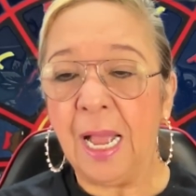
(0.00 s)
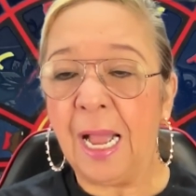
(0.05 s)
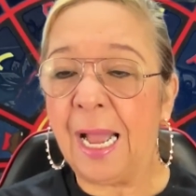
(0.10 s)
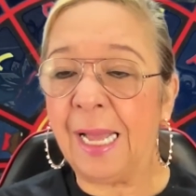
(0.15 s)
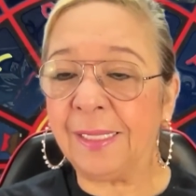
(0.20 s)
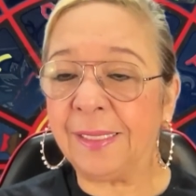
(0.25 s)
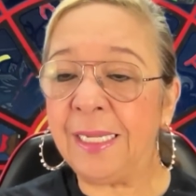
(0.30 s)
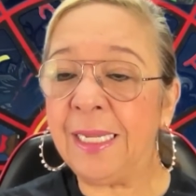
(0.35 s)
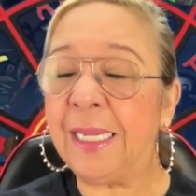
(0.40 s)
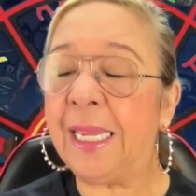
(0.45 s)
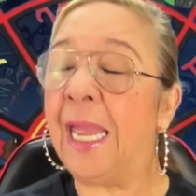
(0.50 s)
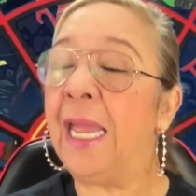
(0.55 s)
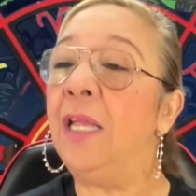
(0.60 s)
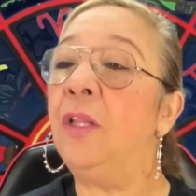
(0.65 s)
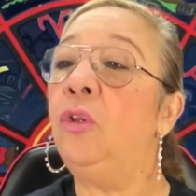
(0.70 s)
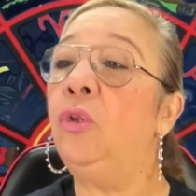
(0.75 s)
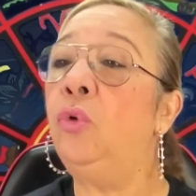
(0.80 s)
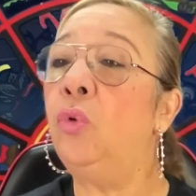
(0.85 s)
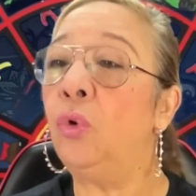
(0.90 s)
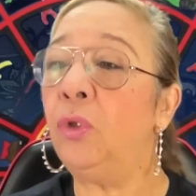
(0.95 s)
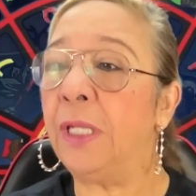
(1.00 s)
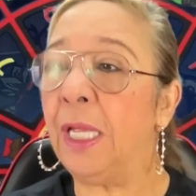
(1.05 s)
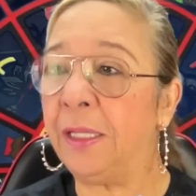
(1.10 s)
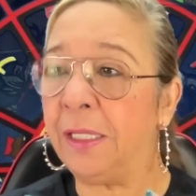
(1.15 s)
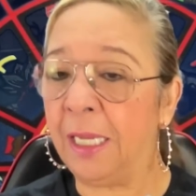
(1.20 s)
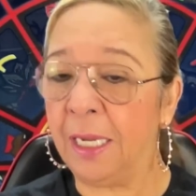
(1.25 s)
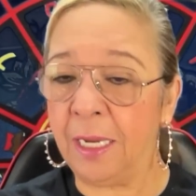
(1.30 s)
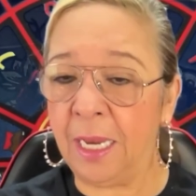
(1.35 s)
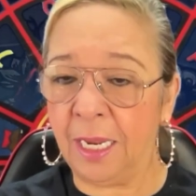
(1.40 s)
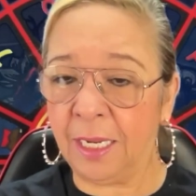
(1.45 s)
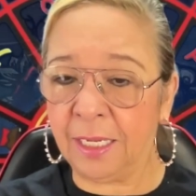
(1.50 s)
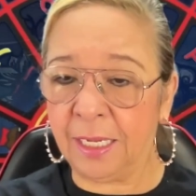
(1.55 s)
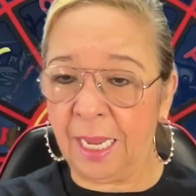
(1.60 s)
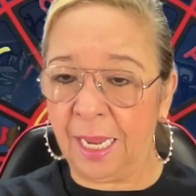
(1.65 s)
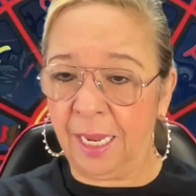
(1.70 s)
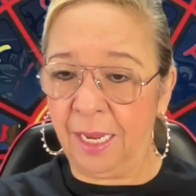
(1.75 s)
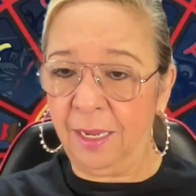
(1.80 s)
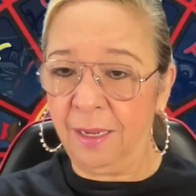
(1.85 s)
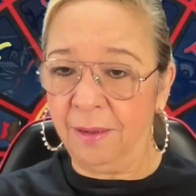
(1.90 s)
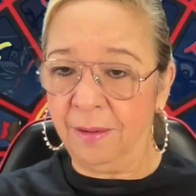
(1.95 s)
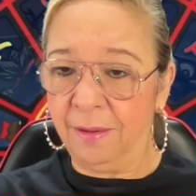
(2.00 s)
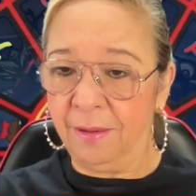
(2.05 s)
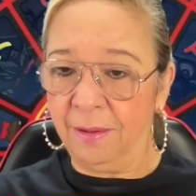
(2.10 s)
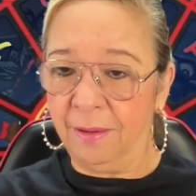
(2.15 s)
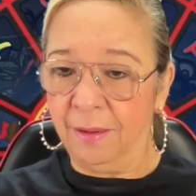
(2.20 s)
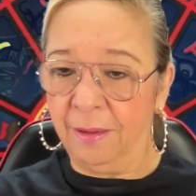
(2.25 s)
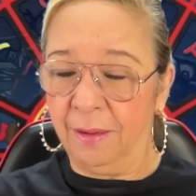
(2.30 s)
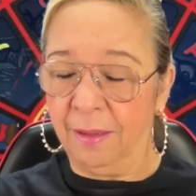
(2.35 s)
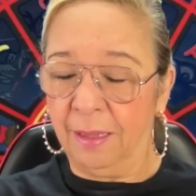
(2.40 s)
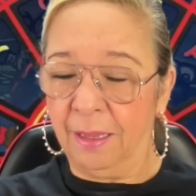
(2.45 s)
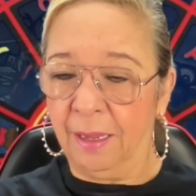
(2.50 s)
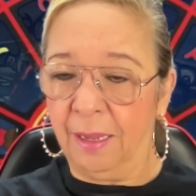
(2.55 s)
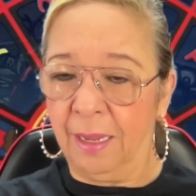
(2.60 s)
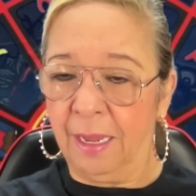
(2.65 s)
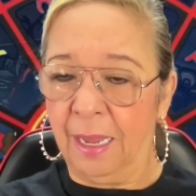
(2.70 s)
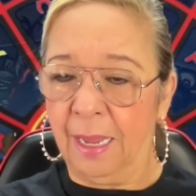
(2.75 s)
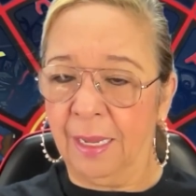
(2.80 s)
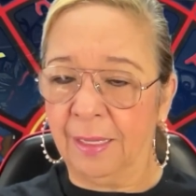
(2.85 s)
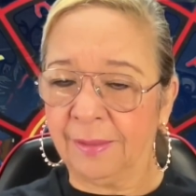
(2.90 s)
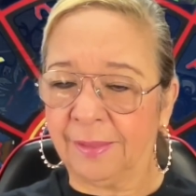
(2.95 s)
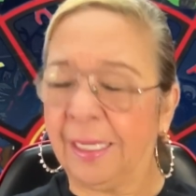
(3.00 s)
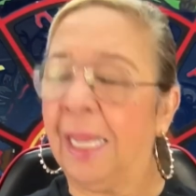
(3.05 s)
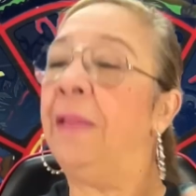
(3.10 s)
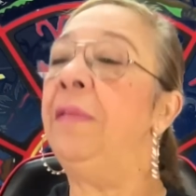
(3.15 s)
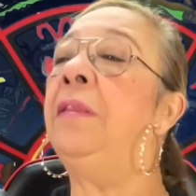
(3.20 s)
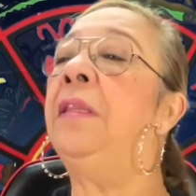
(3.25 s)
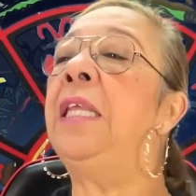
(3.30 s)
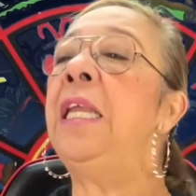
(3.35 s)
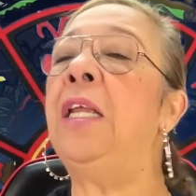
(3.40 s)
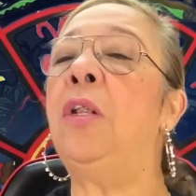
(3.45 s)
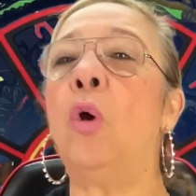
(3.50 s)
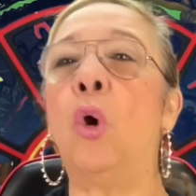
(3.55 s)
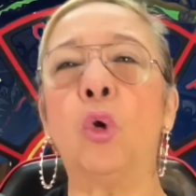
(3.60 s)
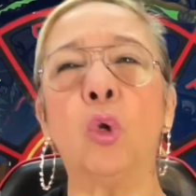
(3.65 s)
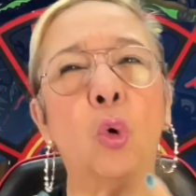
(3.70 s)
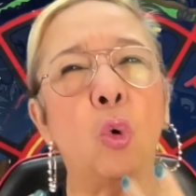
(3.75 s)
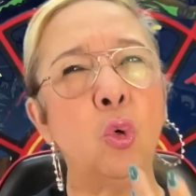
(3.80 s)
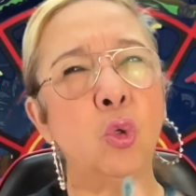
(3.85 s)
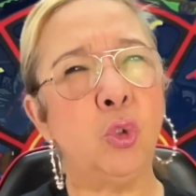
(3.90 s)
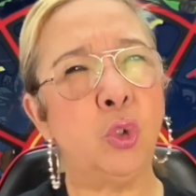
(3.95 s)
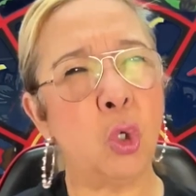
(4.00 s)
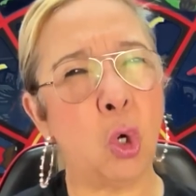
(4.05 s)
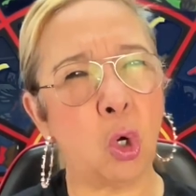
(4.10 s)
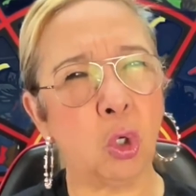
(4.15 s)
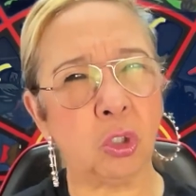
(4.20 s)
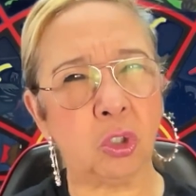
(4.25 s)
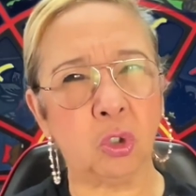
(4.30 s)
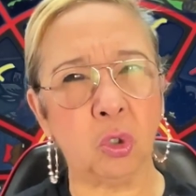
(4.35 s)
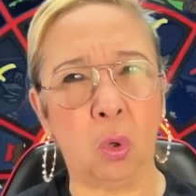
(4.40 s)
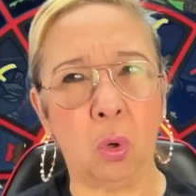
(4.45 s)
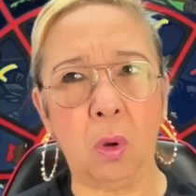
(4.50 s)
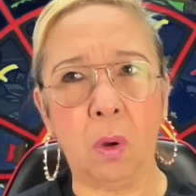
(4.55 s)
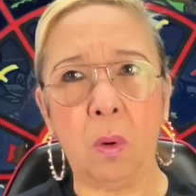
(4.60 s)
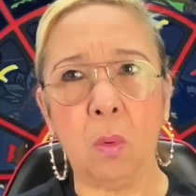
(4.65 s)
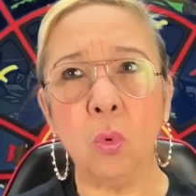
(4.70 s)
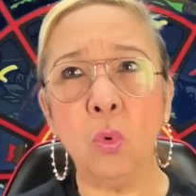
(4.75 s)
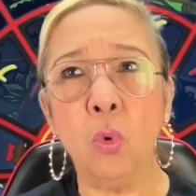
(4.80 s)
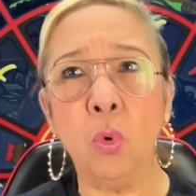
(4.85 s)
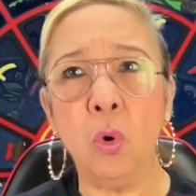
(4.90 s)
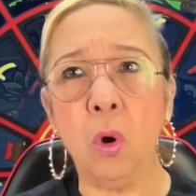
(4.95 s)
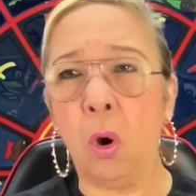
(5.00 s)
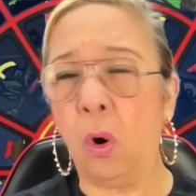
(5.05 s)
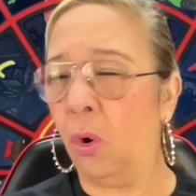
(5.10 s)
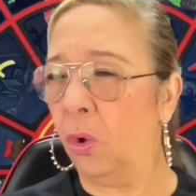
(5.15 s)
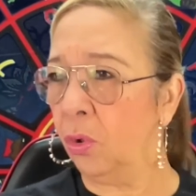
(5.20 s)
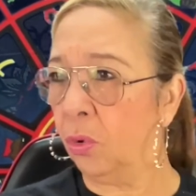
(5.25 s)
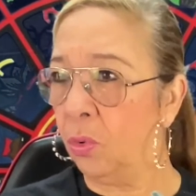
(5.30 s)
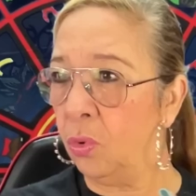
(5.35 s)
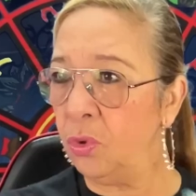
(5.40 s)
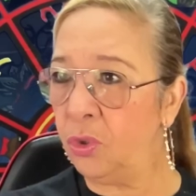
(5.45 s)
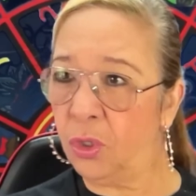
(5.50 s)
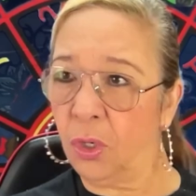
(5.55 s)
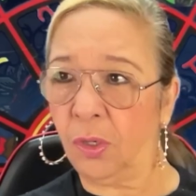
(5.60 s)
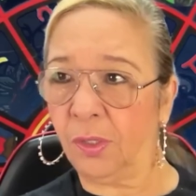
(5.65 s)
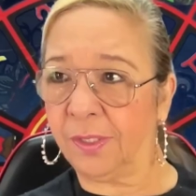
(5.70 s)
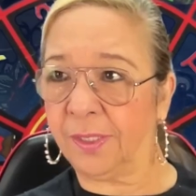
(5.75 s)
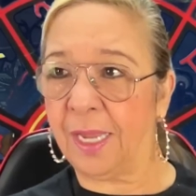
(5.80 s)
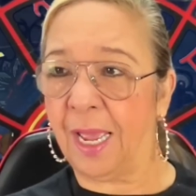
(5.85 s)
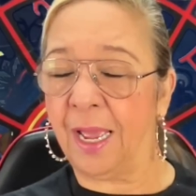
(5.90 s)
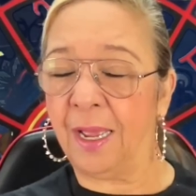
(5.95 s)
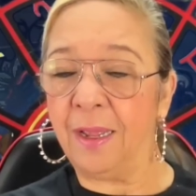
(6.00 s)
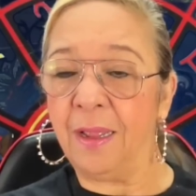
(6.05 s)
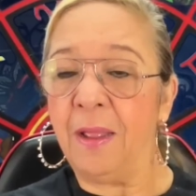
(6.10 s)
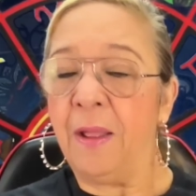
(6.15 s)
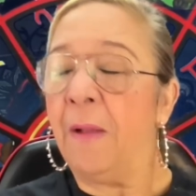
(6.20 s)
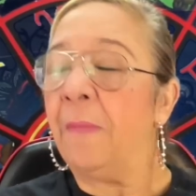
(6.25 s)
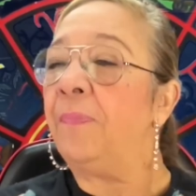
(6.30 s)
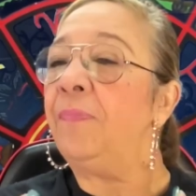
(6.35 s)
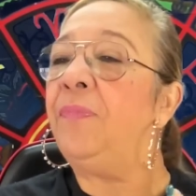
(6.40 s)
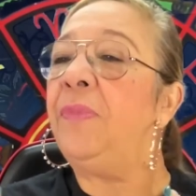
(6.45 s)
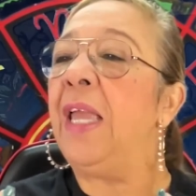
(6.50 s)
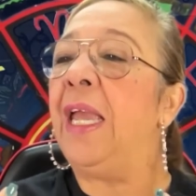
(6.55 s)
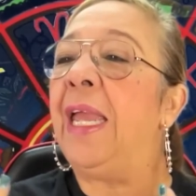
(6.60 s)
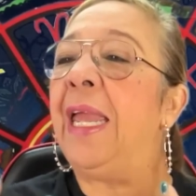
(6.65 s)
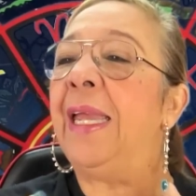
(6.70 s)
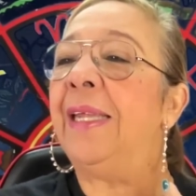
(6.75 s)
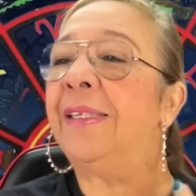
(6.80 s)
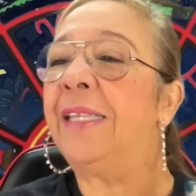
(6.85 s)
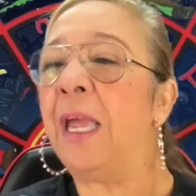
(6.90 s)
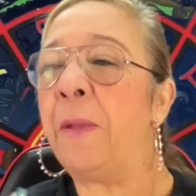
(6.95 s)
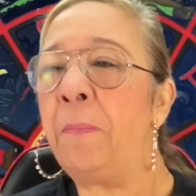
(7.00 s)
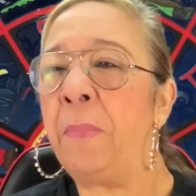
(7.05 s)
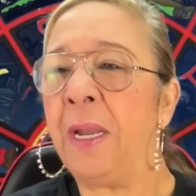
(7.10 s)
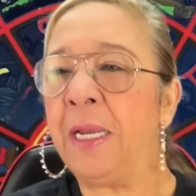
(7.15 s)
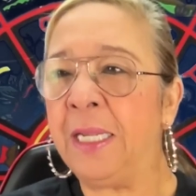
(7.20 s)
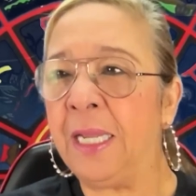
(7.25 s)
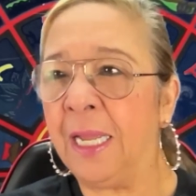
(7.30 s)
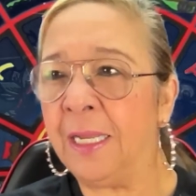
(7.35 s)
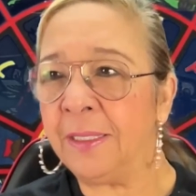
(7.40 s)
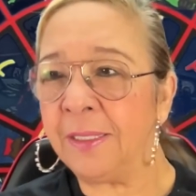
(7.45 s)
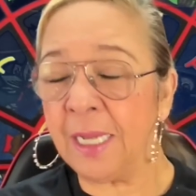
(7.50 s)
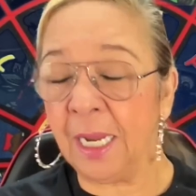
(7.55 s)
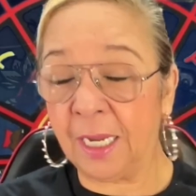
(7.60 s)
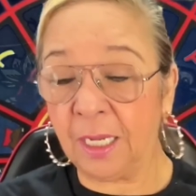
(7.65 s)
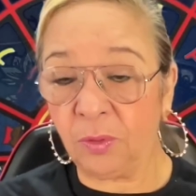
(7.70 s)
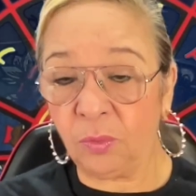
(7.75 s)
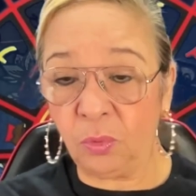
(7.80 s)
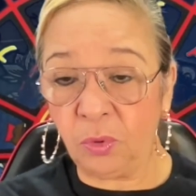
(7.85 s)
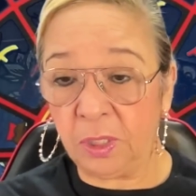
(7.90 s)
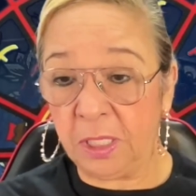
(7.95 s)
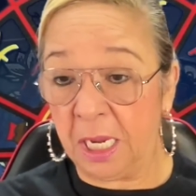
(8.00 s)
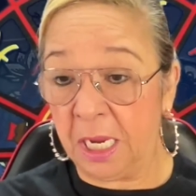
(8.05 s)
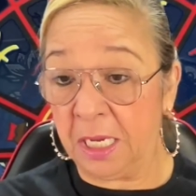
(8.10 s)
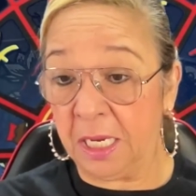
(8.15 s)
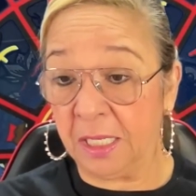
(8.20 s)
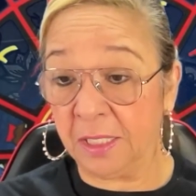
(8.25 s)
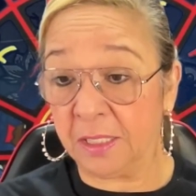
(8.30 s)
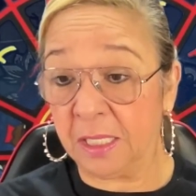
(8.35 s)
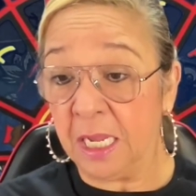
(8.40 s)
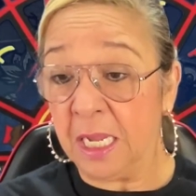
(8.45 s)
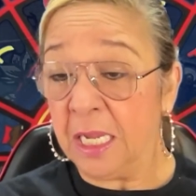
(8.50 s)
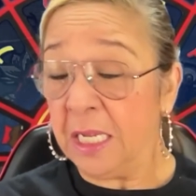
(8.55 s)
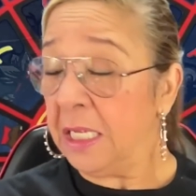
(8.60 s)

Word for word: Así que tú te tienes que sentir orgulloso u orgullosa de esa experiencia que tú tienes.